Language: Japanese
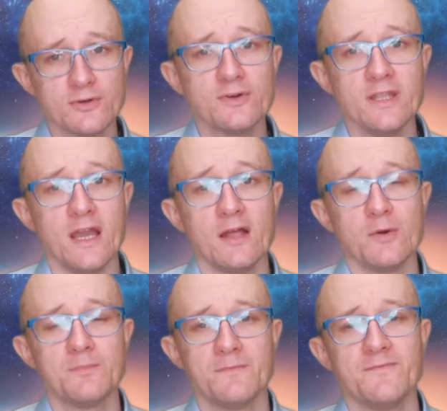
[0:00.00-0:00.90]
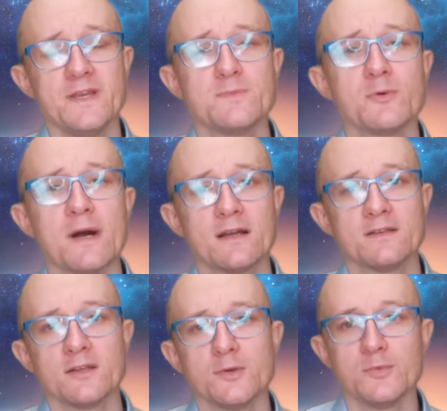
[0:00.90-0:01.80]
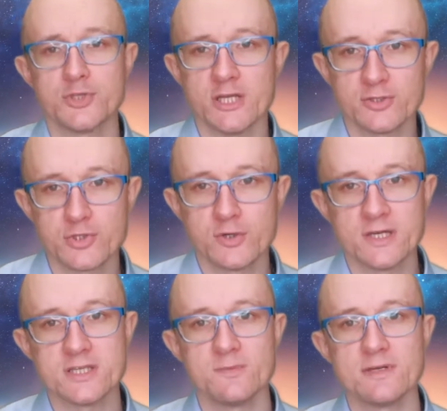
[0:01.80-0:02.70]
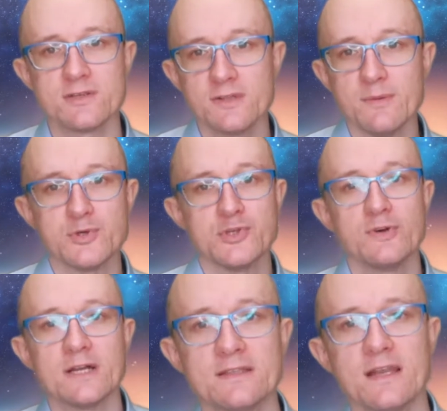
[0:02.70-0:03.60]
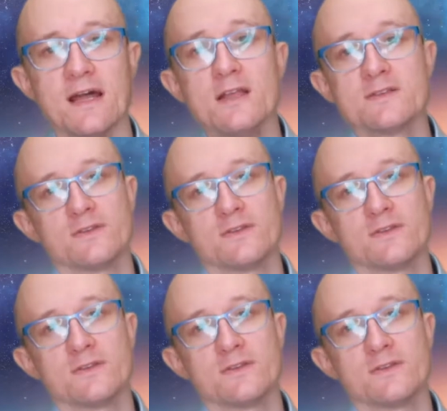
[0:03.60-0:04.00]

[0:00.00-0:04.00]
特にあの Facebook マーケティングもちゃんと紹介しますので、もしよたら、